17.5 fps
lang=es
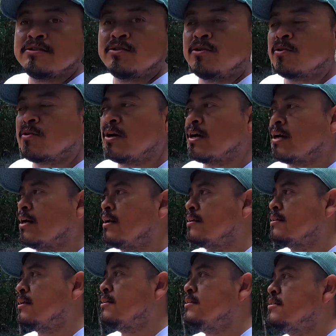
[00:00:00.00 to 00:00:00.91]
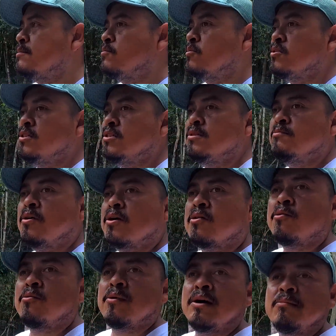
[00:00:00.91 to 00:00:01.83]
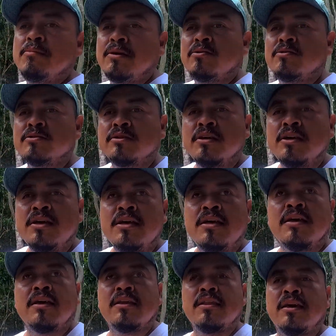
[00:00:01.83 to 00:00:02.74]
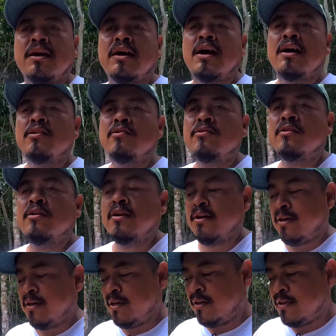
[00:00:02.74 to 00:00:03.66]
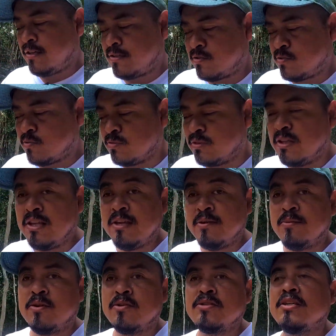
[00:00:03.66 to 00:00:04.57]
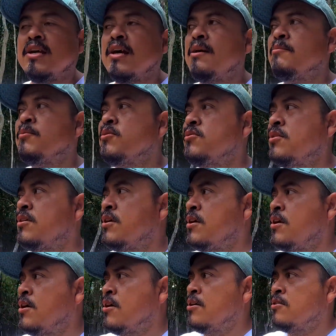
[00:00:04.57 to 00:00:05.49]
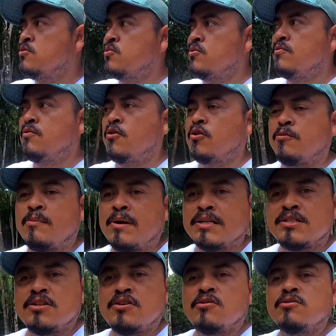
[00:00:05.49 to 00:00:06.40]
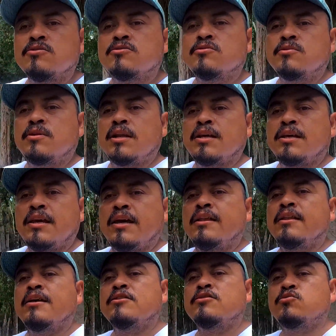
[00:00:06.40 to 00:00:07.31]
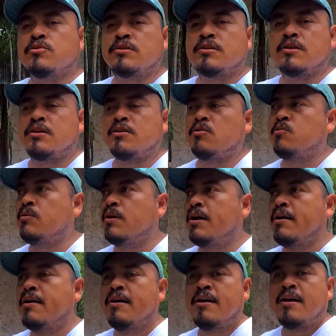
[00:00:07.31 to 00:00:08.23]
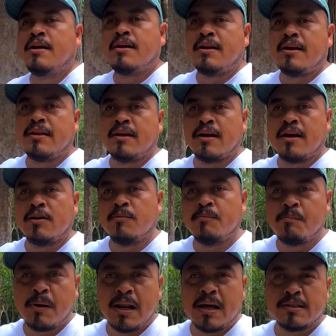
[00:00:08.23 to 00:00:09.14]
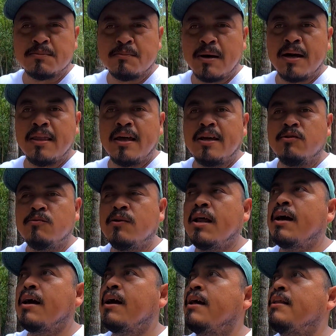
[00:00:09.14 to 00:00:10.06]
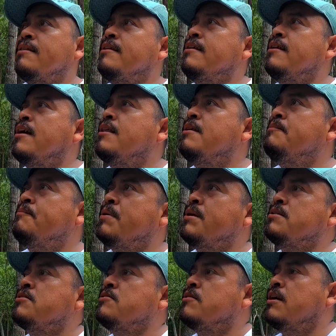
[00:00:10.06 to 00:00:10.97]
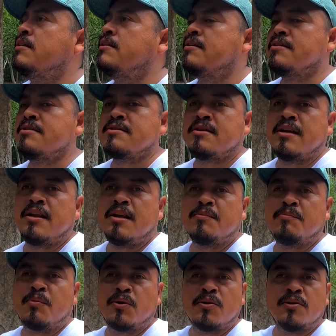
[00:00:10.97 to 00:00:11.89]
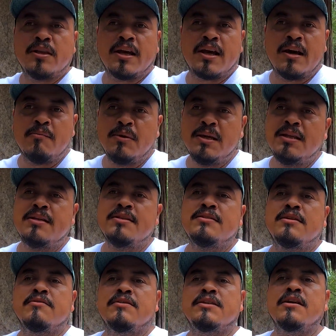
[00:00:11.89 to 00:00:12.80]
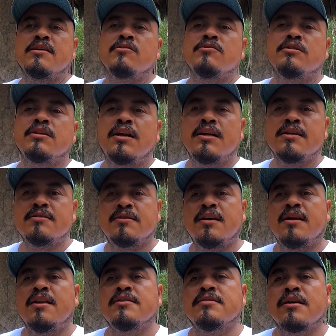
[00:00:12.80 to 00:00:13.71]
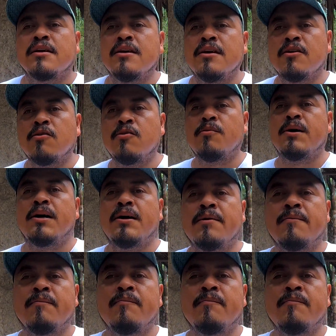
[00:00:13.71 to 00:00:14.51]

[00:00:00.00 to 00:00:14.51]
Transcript: Eso es lo que caracteriza muchísimo a Cobá, amigos, que dejaron eh, sus libros, digamos, su información, sus leyendas, su escritura, la dejaron plasmada en una cantidad impresionante de estelas. Por donde camines te vas a encontrar estelas aquí en Cobá.